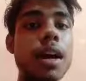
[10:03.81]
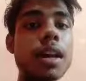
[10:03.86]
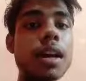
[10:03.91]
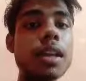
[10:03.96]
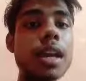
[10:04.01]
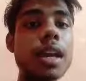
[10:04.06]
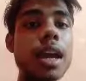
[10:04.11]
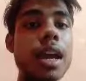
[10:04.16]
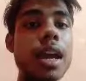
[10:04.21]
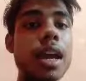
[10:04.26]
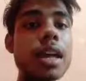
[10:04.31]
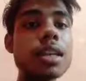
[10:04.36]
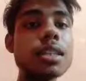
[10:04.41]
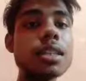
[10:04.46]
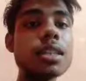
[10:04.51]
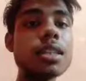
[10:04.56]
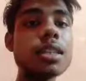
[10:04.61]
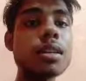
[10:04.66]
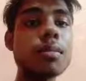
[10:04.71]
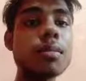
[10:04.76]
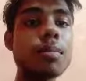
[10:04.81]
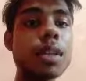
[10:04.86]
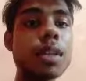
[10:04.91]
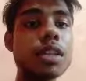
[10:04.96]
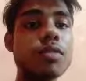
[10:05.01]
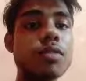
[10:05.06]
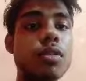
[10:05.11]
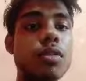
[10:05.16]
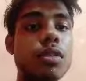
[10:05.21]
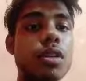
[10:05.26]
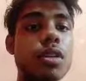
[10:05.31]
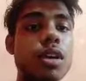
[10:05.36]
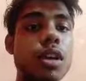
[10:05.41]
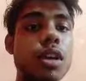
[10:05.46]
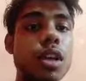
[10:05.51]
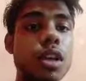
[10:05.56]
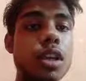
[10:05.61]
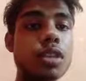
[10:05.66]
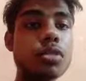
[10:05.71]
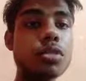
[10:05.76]
क्या है एक्स प्लस फोर
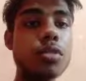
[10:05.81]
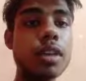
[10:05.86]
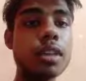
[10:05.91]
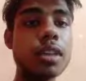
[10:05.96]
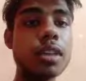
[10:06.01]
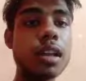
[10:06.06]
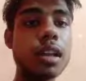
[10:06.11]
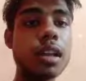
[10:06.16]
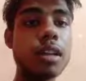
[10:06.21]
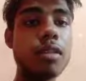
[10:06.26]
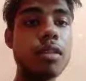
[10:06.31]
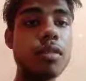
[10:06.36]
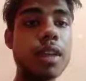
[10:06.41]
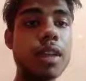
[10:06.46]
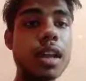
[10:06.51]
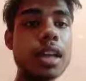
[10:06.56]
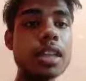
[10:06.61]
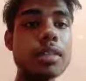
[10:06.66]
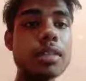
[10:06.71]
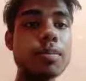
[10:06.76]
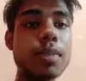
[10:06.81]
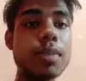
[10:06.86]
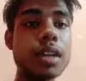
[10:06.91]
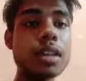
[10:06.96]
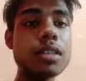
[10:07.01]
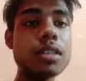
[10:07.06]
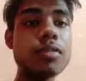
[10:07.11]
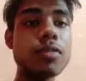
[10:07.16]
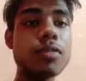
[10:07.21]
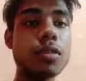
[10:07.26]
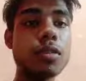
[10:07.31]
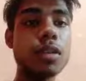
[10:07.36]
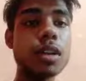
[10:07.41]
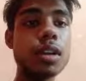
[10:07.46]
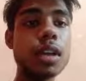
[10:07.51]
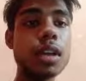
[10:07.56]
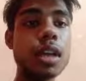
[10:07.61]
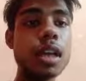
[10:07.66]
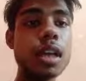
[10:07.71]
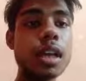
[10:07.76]
इसको एक साथ लिख लो एक्स प्लस फोर
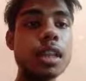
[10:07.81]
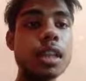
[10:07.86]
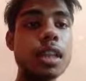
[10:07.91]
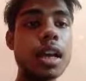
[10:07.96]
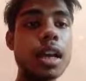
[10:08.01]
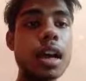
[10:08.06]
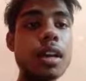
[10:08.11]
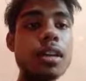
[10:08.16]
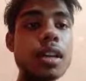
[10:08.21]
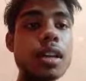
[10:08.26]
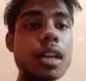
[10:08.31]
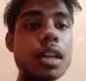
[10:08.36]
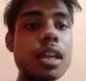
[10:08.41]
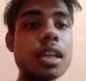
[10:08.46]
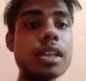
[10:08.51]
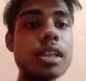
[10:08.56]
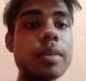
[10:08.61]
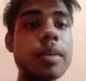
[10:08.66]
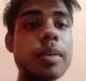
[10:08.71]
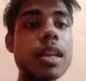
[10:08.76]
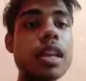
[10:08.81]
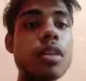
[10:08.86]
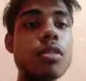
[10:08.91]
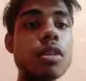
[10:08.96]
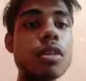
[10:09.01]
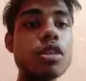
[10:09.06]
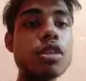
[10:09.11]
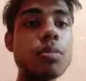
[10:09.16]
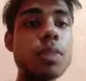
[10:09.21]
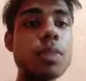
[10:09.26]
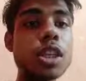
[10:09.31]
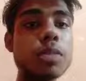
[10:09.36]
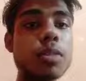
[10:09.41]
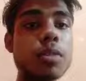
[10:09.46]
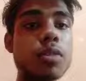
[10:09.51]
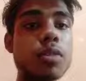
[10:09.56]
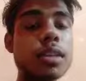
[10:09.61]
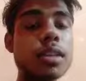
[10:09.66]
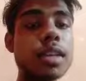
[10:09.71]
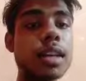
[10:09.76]
ध्यान रहे कि जब ये लिखोगे तो बीच में
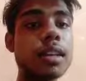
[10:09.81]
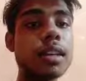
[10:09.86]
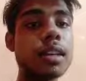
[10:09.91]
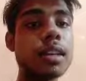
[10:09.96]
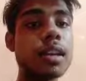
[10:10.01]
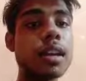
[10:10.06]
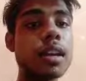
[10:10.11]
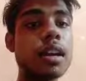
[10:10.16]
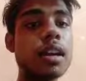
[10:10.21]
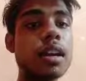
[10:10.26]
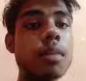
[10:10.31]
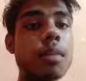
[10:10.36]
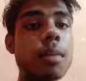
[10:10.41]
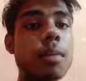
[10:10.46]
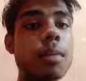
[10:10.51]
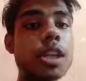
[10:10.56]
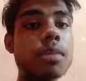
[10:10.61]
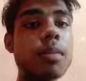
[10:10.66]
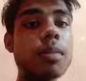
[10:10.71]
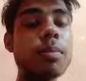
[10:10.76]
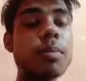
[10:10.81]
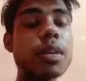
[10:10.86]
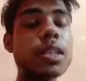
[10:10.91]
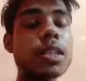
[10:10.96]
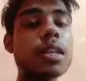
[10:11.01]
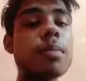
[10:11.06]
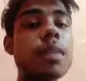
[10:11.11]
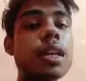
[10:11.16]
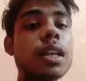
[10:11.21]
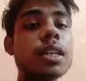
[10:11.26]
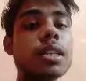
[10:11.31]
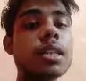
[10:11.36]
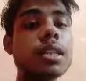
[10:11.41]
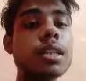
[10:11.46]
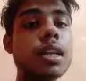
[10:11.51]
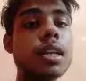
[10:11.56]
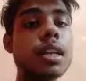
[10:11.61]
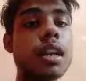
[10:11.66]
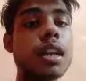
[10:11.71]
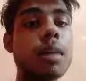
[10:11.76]
कोई साइन नहीं रहेगा कभी आप बीच में प्लस या माइनस का
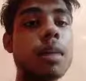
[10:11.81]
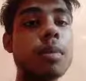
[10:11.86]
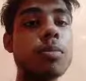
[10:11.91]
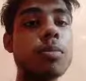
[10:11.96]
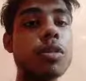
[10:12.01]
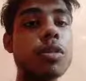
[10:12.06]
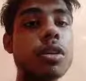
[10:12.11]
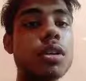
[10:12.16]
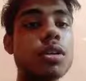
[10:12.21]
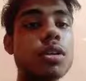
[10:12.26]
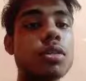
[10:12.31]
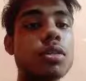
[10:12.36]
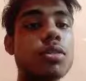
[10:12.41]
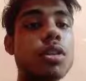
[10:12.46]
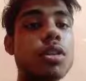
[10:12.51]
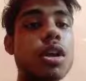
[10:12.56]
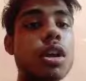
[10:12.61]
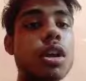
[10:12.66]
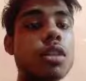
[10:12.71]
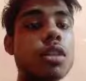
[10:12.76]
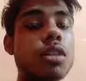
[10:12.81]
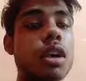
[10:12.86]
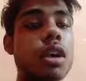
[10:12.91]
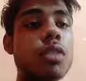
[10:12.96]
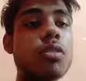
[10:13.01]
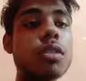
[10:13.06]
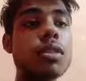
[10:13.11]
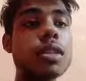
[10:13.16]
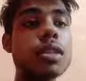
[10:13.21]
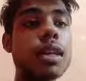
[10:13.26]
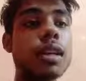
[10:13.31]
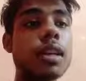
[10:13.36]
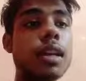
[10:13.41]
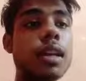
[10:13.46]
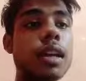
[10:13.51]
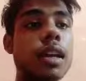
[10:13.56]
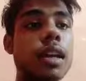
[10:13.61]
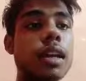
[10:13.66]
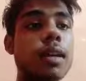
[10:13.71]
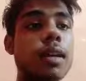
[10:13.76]
साइन यहाँ पर पुट कर दो तो यहाँ कोई साइन नहीं
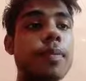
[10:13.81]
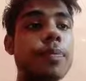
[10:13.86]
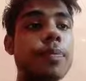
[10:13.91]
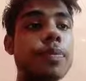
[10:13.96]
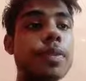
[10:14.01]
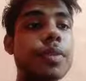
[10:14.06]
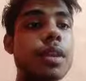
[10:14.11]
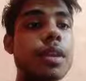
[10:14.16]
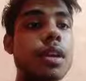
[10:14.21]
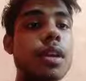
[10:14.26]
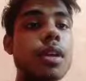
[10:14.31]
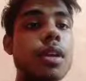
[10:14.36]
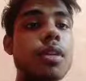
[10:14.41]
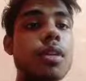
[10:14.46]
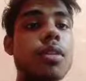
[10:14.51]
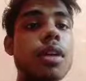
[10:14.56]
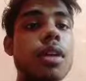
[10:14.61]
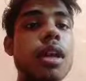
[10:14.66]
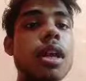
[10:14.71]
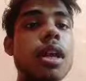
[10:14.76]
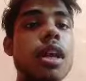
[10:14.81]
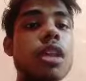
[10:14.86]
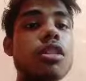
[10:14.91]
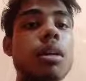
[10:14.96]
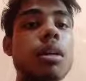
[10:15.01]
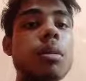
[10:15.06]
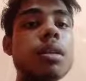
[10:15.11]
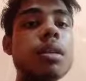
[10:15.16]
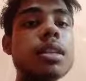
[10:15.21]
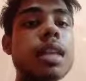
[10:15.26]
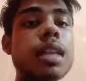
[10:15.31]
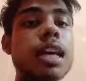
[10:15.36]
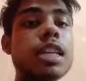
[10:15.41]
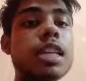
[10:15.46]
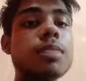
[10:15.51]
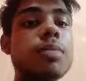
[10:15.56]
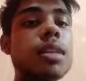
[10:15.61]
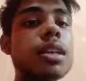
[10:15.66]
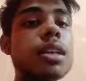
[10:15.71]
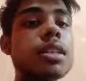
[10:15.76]
आएगा ओके तो आपके पास एक्स
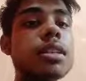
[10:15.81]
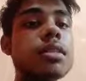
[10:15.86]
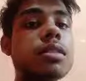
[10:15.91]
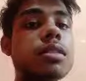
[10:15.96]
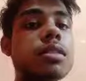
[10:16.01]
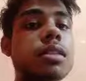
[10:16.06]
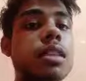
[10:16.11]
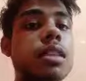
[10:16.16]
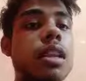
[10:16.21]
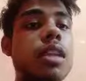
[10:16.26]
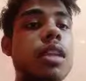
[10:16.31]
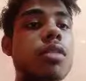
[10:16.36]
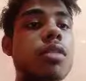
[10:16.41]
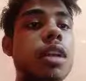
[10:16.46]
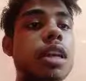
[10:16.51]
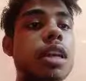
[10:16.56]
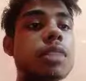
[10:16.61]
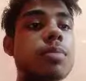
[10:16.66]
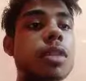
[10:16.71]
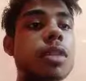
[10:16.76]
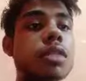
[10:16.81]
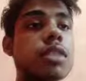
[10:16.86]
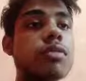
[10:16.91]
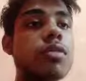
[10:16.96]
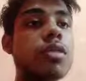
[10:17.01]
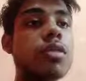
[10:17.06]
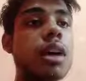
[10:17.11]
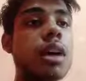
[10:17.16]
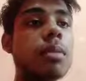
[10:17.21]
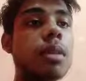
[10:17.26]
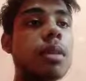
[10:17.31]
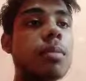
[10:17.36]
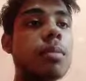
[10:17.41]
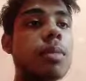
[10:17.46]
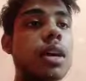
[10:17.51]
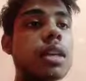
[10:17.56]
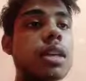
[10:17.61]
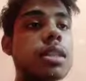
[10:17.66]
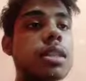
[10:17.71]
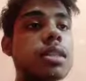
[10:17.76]
प्लस थ्री और एक्स प्लस फोर आपके
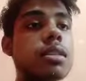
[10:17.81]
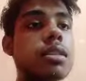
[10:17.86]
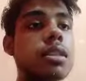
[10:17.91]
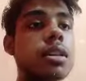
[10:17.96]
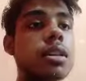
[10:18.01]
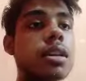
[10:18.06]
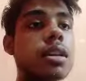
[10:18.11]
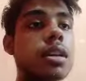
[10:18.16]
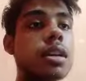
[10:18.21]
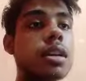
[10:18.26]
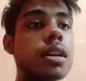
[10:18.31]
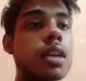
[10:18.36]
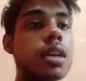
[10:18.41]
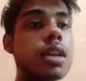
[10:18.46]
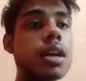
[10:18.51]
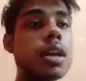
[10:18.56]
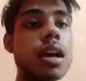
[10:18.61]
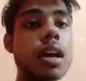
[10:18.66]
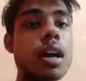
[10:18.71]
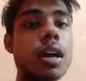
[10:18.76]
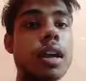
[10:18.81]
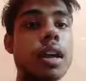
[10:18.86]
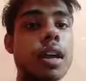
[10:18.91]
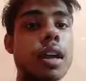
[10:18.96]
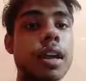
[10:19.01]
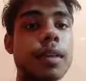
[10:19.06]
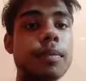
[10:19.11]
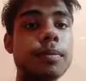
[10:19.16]
पास आ गया है